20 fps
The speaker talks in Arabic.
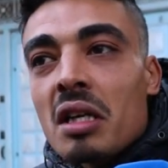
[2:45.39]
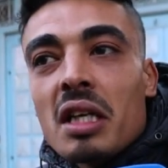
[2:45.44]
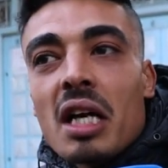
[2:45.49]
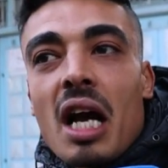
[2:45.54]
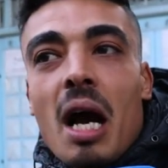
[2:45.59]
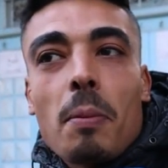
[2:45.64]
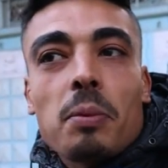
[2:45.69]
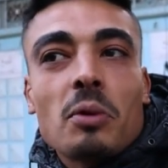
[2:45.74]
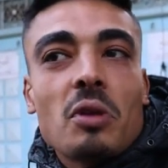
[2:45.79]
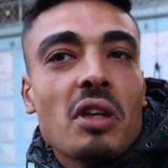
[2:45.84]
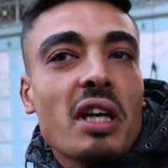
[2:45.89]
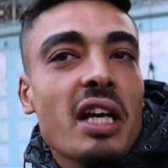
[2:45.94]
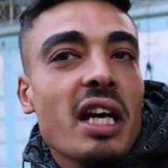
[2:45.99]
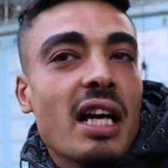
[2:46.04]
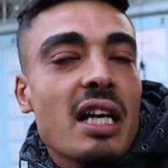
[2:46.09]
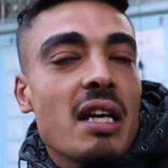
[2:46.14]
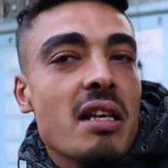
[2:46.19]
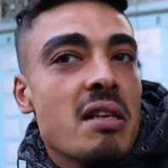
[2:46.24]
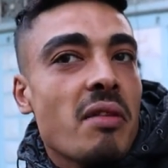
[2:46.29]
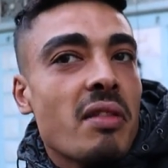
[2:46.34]
يهبطوا
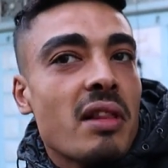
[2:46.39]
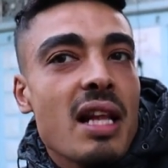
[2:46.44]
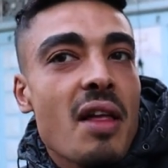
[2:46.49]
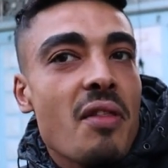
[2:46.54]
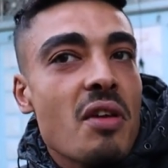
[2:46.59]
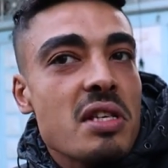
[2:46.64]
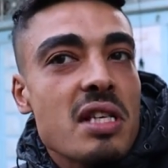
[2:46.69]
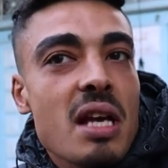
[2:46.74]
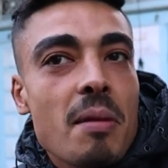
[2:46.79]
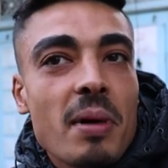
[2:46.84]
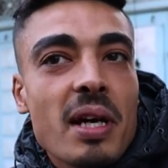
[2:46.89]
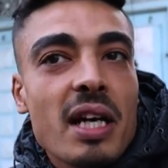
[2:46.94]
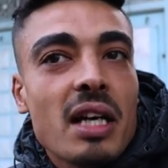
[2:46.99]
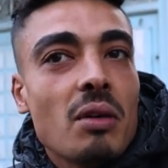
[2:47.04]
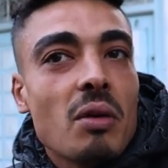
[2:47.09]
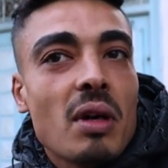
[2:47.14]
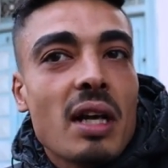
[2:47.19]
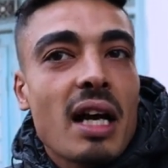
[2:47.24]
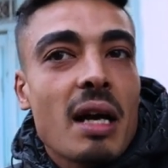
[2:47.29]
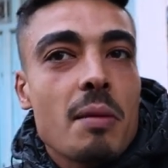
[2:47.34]
دقيقة
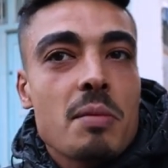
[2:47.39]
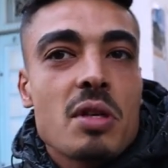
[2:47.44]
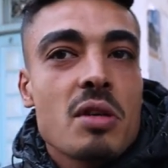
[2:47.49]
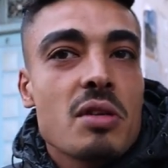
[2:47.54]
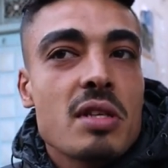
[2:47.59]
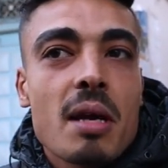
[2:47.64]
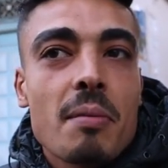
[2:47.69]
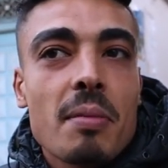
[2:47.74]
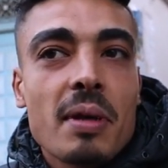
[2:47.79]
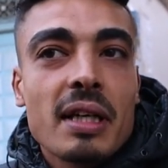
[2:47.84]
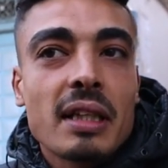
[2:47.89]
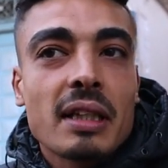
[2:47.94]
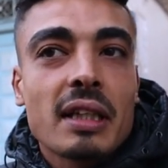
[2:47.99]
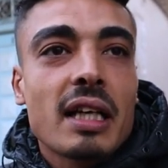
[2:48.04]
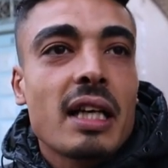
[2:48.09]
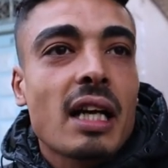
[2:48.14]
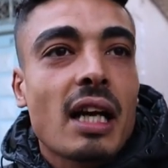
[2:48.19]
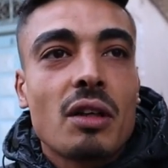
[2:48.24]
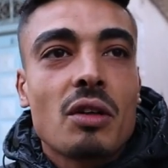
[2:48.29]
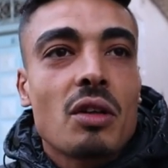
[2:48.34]
73 ولا 75
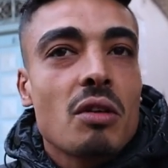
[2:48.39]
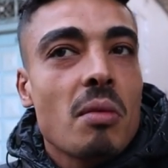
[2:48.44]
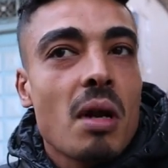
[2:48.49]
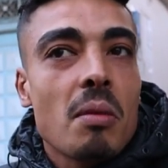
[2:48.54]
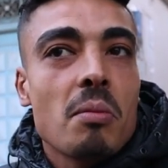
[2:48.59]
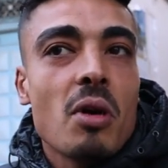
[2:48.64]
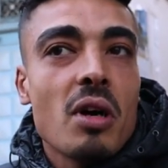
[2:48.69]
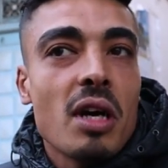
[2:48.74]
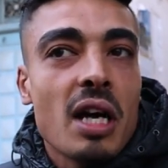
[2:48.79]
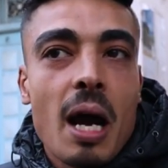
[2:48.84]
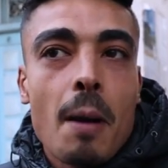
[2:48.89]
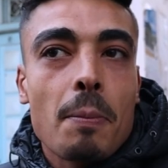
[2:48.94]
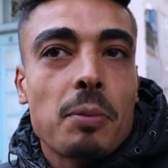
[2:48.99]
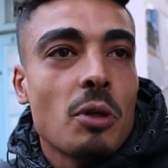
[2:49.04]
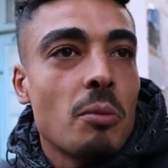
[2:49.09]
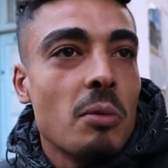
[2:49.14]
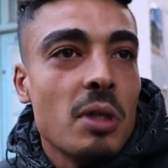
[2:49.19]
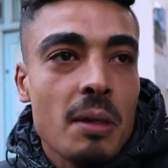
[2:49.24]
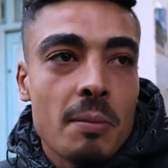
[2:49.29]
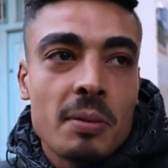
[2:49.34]
دقيقة نورمالمون
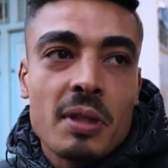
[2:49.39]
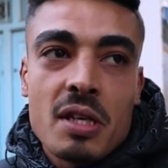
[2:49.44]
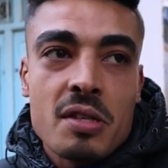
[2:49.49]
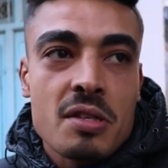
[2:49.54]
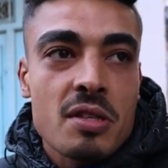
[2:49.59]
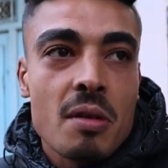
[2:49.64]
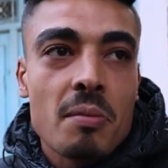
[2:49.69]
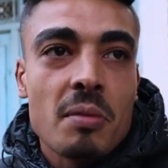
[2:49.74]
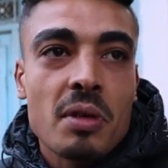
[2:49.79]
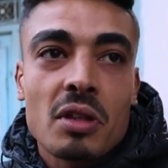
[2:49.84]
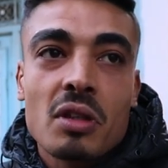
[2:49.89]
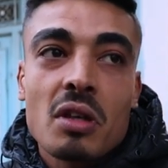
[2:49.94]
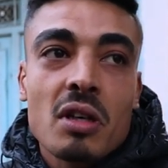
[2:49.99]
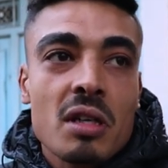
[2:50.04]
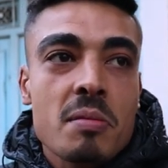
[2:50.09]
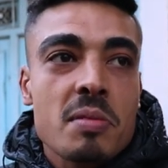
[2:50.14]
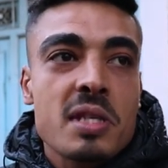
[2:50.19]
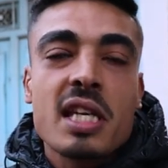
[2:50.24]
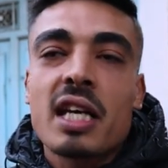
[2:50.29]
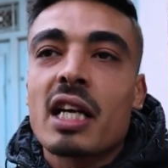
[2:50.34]
يهبطوا ملي بدات زي
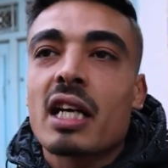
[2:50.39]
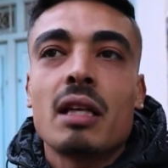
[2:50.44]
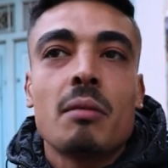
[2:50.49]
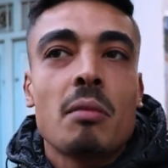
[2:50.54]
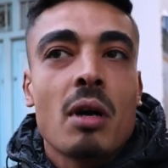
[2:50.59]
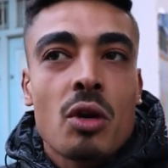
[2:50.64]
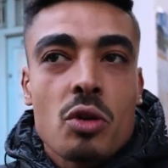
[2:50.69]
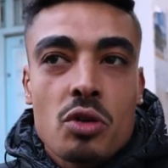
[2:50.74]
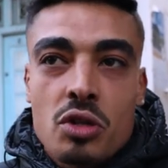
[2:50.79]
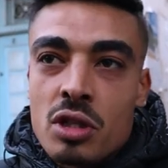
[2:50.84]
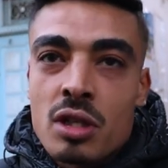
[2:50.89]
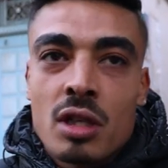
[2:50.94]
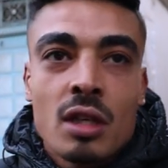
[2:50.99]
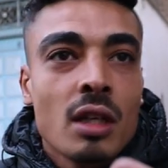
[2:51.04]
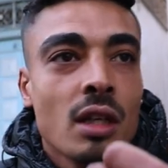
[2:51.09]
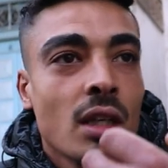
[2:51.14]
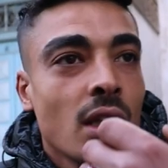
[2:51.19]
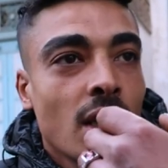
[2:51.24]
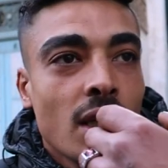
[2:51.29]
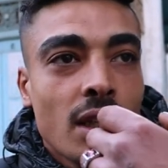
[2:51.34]
ميتون المساكني ماهوش
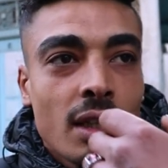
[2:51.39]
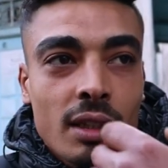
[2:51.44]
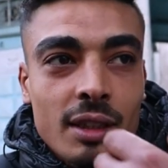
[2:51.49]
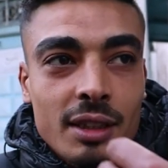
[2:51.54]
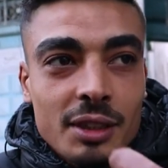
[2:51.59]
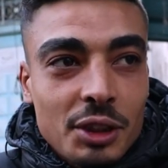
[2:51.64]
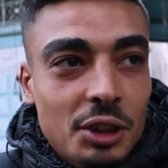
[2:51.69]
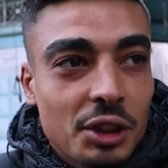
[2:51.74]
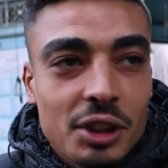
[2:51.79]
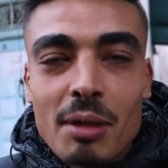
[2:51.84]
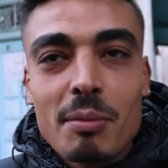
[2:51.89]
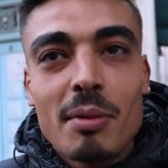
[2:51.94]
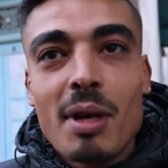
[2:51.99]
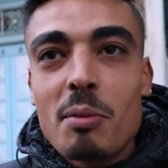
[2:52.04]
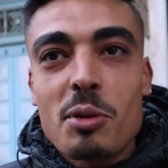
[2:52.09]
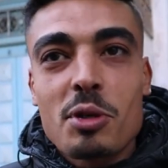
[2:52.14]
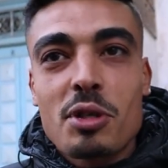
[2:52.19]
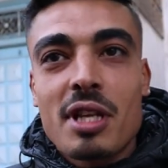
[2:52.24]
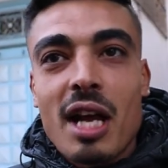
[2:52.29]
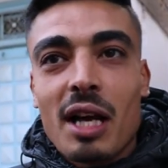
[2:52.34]
الجمله
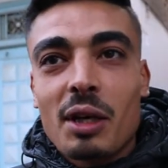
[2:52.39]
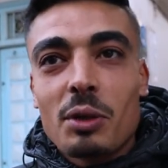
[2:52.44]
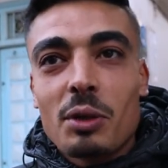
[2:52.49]
مش تاع